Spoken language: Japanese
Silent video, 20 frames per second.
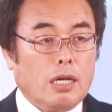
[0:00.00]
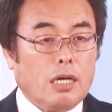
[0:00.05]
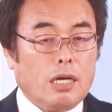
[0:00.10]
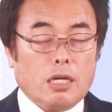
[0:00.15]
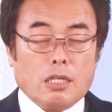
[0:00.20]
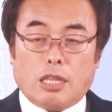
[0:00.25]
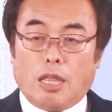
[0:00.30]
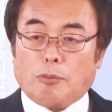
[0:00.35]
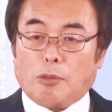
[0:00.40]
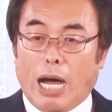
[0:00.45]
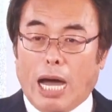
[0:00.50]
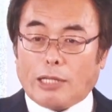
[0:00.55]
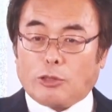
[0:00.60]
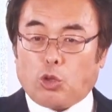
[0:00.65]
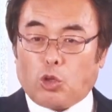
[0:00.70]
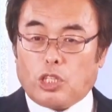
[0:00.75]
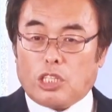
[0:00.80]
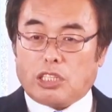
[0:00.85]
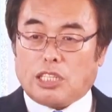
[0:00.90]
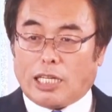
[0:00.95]
でもあと
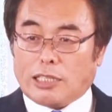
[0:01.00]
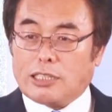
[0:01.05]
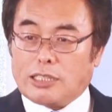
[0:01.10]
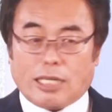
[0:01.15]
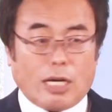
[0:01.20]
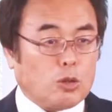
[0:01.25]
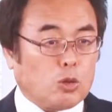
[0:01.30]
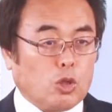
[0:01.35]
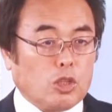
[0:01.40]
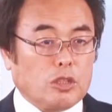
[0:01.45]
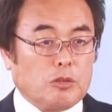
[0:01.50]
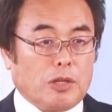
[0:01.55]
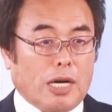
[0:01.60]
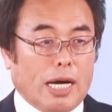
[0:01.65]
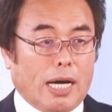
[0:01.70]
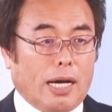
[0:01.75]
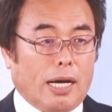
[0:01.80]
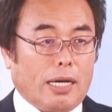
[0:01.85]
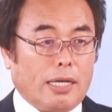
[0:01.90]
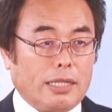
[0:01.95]
23時間後に
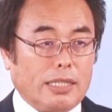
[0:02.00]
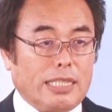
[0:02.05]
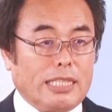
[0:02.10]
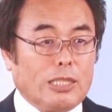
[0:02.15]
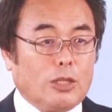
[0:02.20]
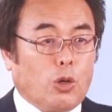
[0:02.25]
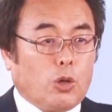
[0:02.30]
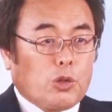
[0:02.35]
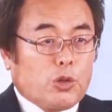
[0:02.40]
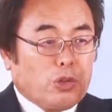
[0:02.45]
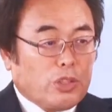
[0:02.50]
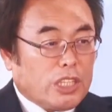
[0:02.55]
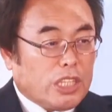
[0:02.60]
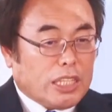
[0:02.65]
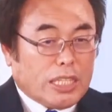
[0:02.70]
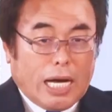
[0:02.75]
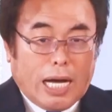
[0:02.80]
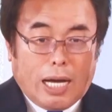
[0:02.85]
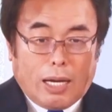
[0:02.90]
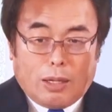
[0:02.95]
は硫黄の火
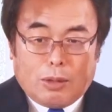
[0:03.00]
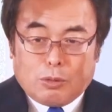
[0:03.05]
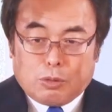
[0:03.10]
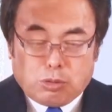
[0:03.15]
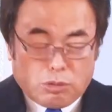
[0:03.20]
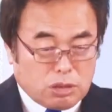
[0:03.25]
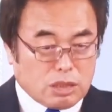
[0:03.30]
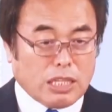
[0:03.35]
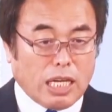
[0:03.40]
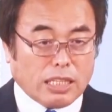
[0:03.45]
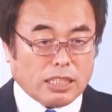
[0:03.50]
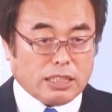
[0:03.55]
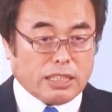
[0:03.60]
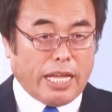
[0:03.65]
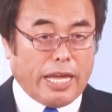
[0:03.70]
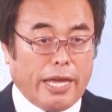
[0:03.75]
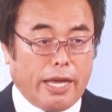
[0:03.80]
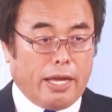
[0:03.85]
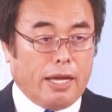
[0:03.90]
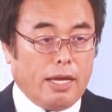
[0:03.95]
が降ってき
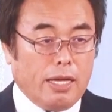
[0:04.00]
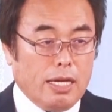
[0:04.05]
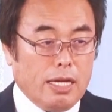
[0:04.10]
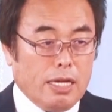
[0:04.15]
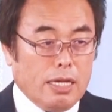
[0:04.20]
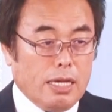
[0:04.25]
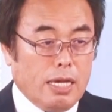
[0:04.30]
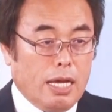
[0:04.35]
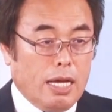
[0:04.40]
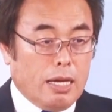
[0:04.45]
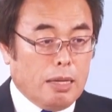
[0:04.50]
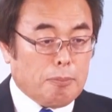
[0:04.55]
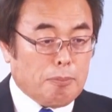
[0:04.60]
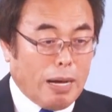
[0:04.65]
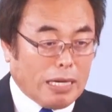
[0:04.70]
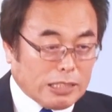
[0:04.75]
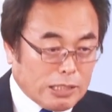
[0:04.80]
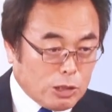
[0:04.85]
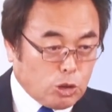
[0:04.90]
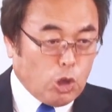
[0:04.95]
て
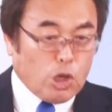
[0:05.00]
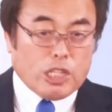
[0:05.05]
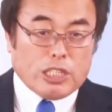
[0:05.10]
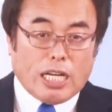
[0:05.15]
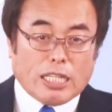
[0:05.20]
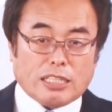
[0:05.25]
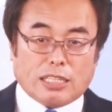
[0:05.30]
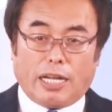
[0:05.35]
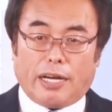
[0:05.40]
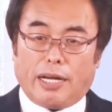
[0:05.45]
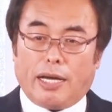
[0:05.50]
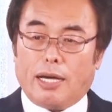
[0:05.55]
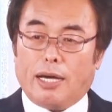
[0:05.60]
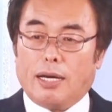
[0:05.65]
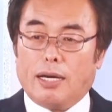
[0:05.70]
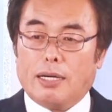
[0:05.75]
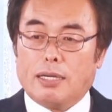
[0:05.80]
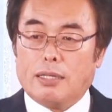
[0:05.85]
巻き状になったら